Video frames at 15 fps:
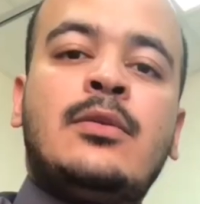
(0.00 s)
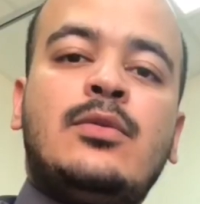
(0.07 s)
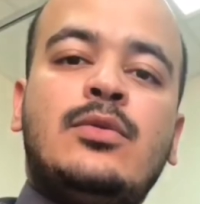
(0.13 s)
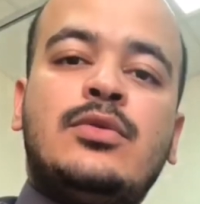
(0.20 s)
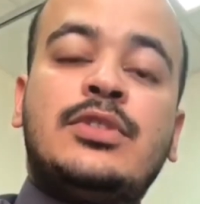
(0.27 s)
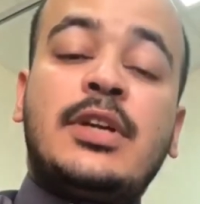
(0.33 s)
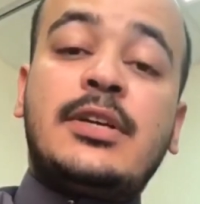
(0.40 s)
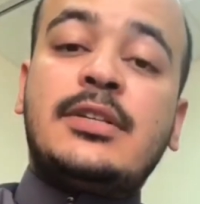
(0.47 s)

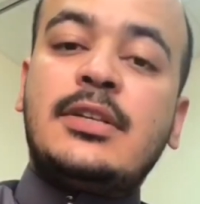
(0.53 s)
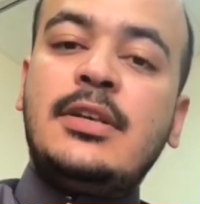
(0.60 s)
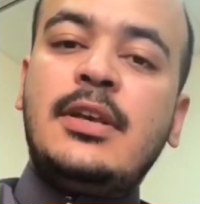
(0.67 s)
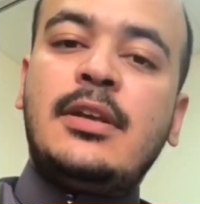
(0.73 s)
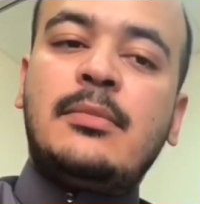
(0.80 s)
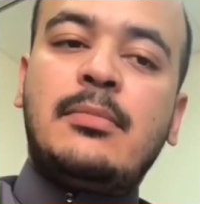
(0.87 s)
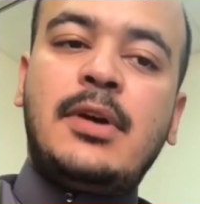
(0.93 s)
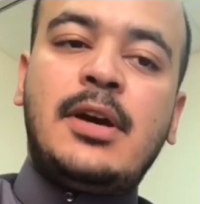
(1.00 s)

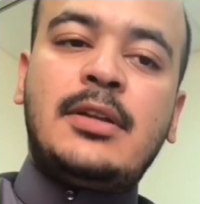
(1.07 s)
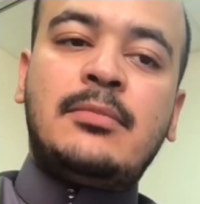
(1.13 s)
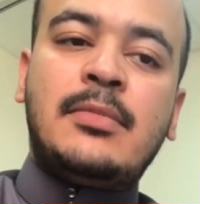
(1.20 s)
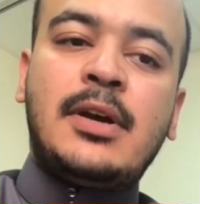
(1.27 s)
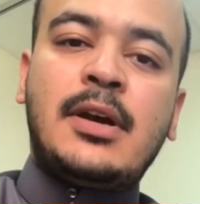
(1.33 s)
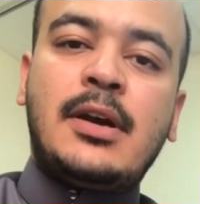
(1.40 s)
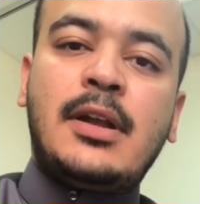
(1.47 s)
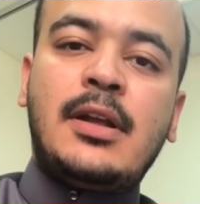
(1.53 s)
وشخصيا بعد
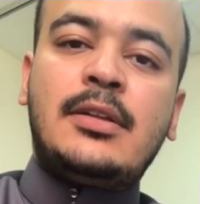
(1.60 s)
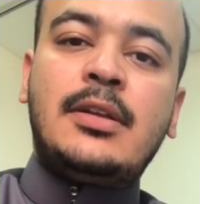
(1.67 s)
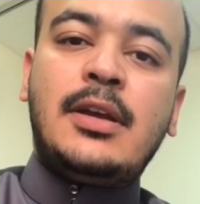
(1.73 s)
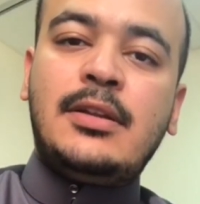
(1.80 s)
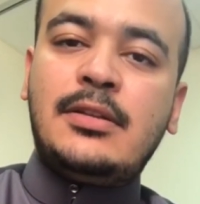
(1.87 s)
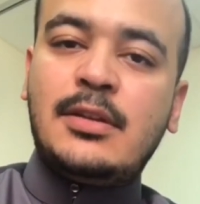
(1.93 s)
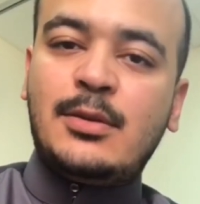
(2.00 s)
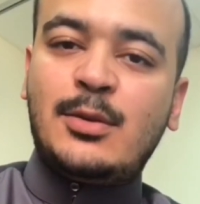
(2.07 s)
ما قرأت
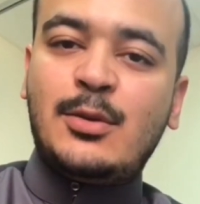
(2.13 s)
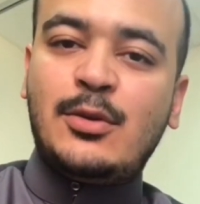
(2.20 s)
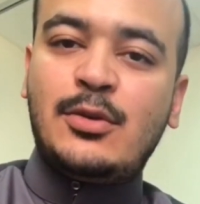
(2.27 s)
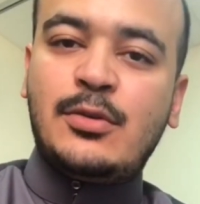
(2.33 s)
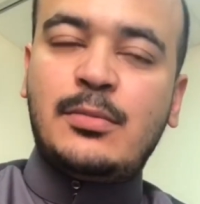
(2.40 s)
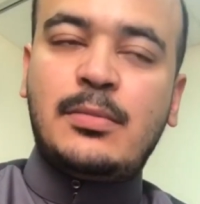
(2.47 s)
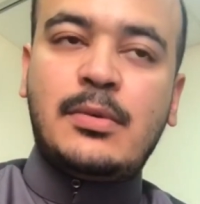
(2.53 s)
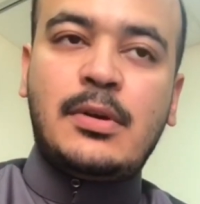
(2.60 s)
عدة
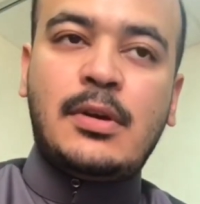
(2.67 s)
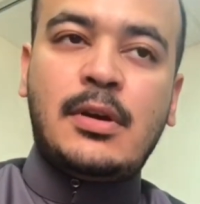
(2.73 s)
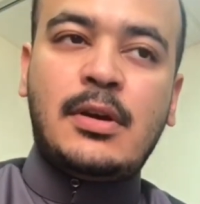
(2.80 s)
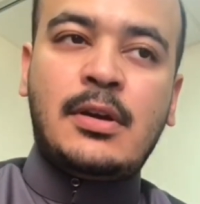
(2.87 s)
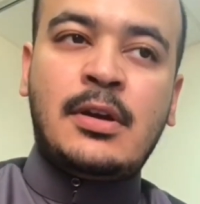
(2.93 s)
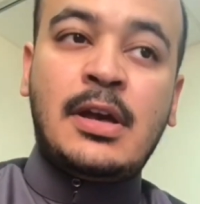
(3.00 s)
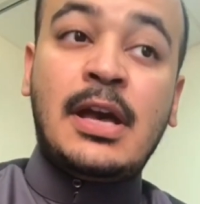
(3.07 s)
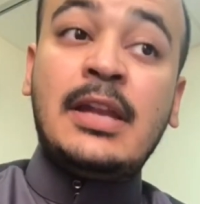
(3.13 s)
كتب
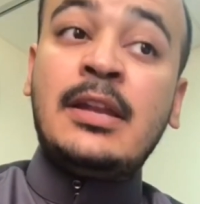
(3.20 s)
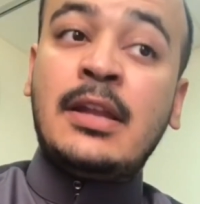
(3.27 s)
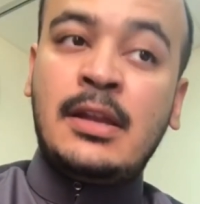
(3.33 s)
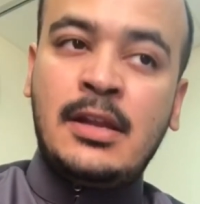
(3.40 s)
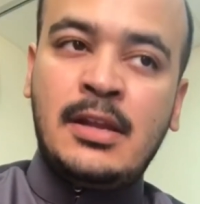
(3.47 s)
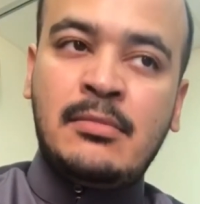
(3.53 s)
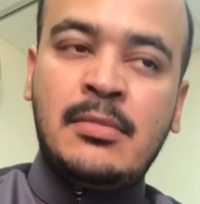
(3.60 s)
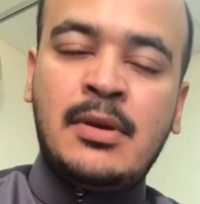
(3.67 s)
آه، عن
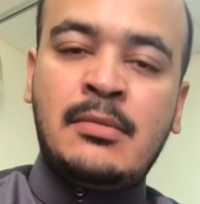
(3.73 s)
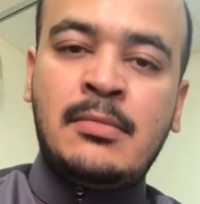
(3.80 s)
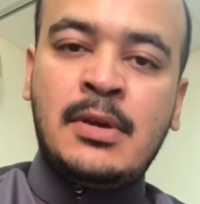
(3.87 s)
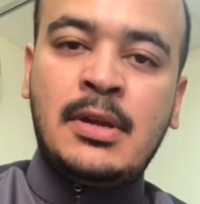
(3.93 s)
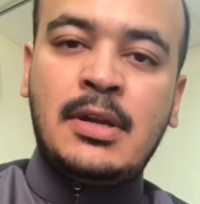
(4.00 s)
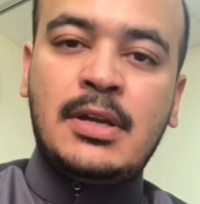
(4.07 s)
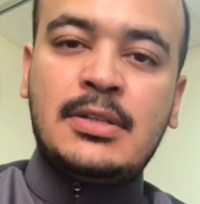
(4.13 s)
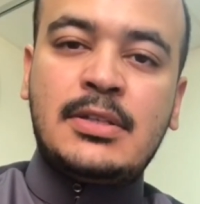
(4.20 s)
الإمام
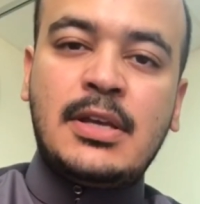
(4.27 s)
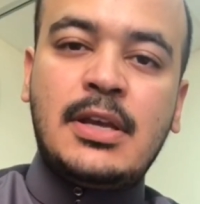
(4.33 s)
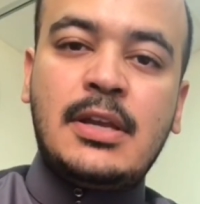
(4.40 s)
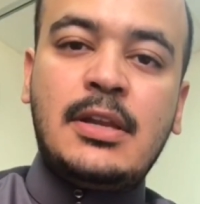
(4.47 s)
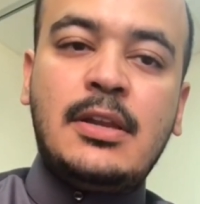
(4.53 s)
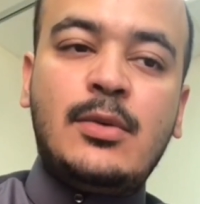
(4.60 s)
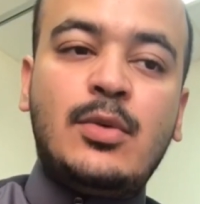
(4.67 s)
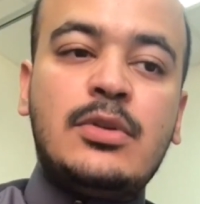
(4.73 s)

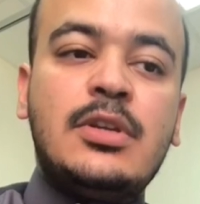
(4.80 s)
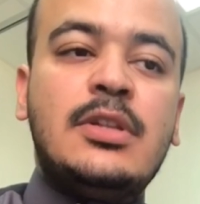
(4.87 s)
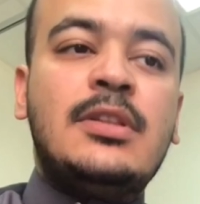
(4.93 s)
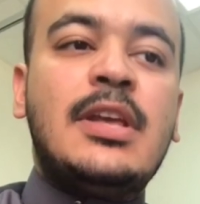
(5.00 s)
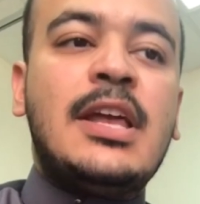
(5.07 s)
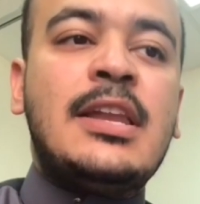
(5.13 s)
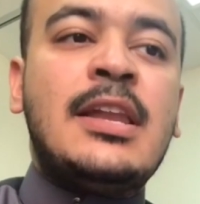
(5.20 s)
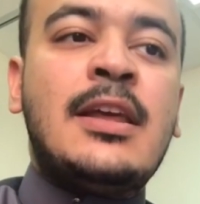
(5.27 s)
الغزالي
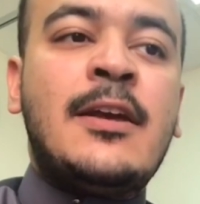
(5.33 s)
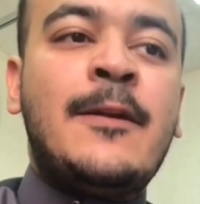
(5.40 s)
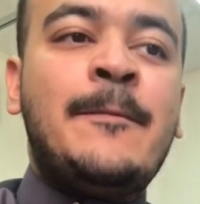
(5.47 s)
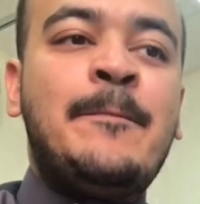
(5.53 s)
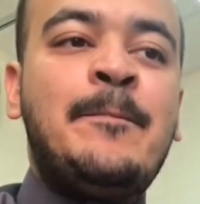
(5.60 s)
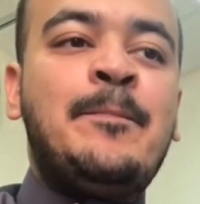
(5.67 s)
وجدت أن